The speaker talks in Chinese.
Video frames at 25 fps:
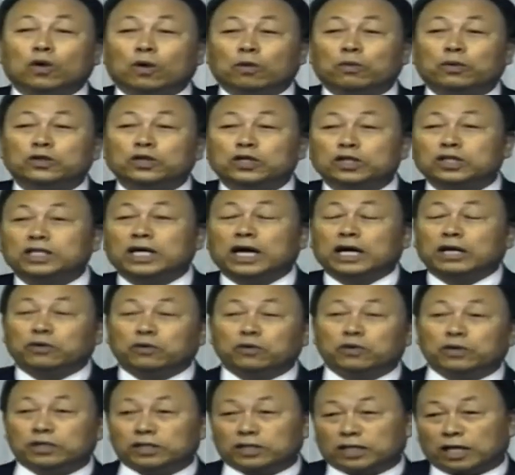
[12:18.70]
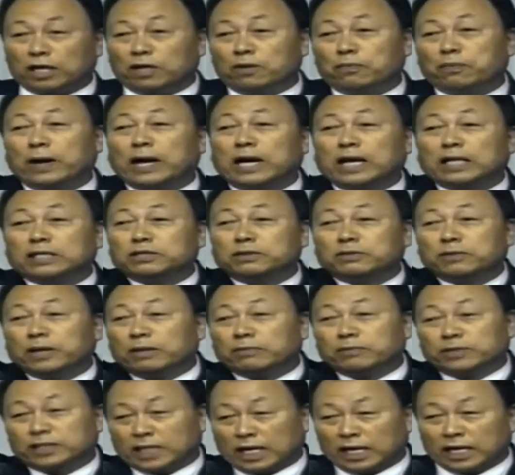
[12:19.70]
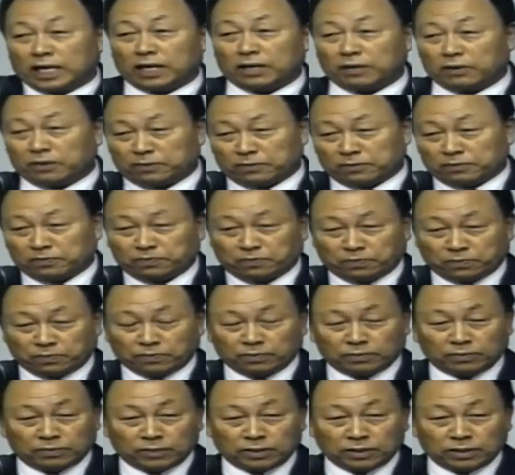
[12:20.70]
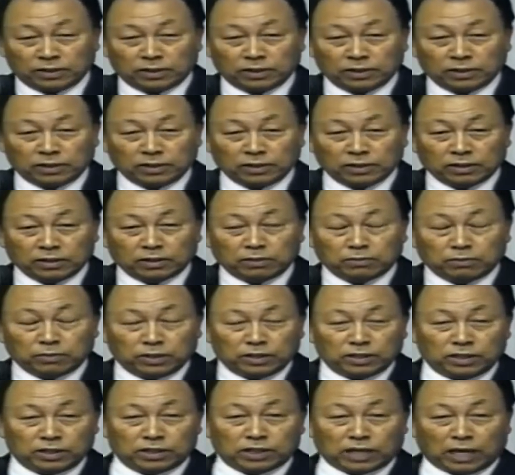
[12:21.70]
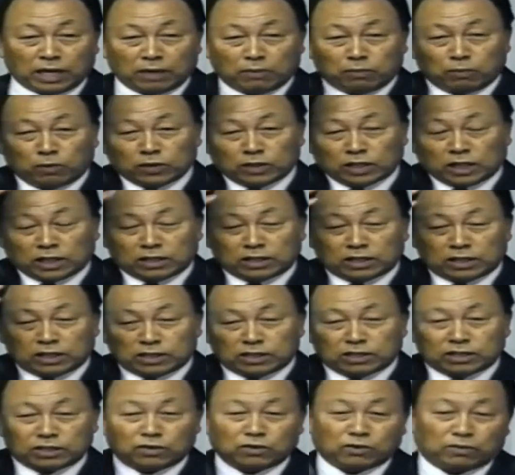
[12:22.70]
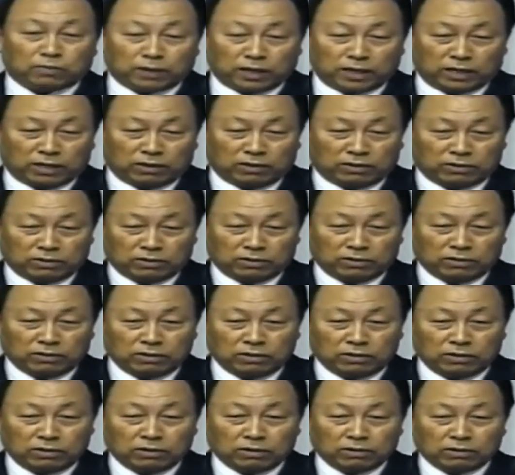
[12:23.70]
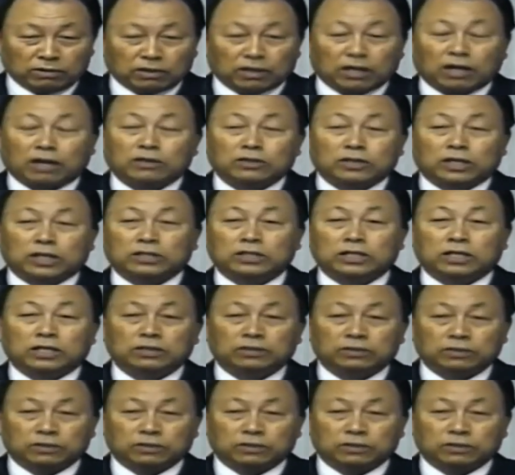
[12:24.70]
就是迫不得已，只是为了收工资，只是为了拿工资干活